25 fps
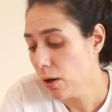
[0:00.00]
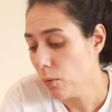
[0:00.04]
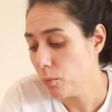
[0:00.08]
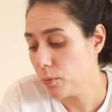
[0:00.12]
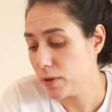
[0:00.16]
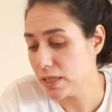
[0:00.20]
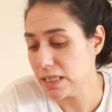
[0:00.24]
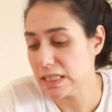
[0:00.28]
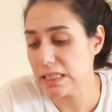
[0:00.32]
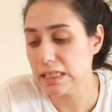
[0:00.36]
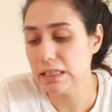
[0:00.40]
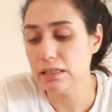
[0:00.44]

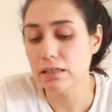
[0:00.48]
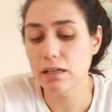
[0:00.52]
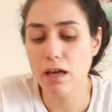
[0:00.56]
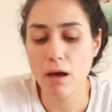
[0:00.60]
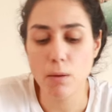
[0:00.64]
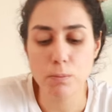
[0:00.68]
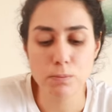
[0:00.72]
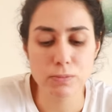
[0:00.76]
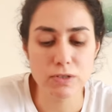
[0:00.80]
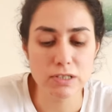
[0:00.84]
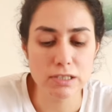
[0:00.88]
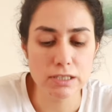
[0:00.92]
Puzzle
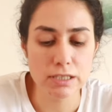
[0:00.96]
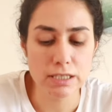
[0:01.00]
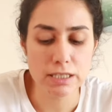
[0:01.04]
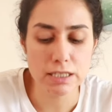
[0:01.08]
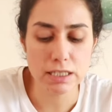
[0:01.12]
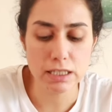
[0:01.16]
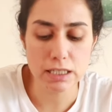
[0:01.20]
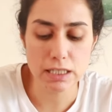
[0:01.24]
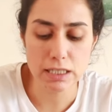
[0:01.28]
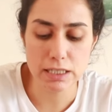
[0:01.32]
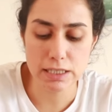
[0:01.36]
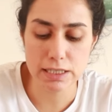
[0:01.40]

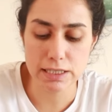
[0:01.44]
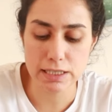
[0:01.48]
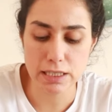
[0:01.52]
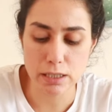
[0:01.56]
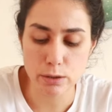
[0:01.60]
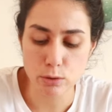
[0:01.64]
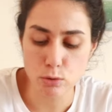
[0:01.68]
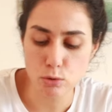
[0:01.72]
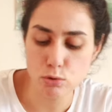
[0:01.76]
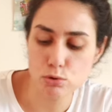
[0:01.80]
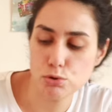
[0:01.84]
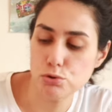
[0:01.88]
yaptığınızı
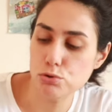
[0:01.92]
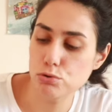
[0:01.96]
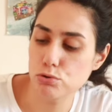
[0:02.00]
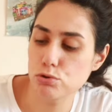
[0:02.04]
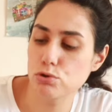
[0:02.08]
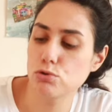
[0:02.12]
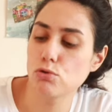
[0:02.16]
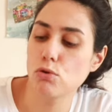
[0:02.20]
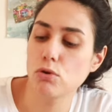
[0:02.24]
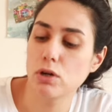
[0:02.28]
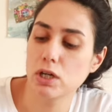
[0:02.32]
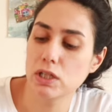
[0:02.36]

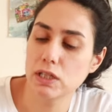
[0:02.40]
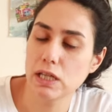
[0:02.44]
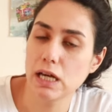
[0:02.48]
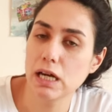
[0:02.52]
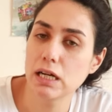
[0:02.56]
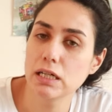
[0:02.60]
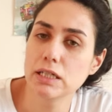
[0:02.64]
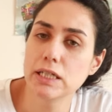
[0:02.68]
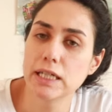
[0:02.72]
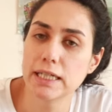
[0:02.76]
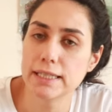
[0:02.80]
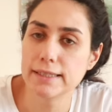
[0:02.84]
hissediyorsunuz o
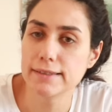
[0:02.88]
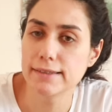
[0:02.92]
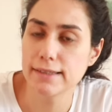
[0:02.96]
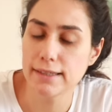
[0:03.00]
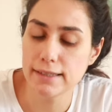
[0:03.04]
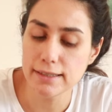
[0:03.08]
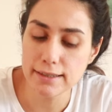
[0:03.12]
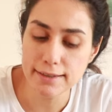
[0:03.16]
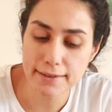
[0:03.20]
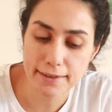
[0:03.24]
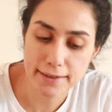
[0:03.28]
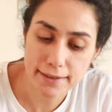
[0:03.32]
kadar
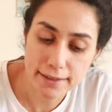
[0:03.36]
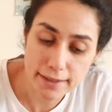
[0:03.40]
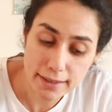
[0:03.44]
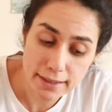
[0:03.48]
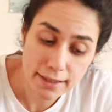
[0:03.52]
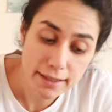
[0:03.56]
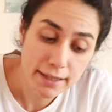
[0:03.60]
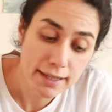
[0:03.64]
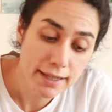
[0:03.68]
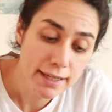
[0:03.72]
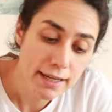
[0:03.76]
kaliteli ki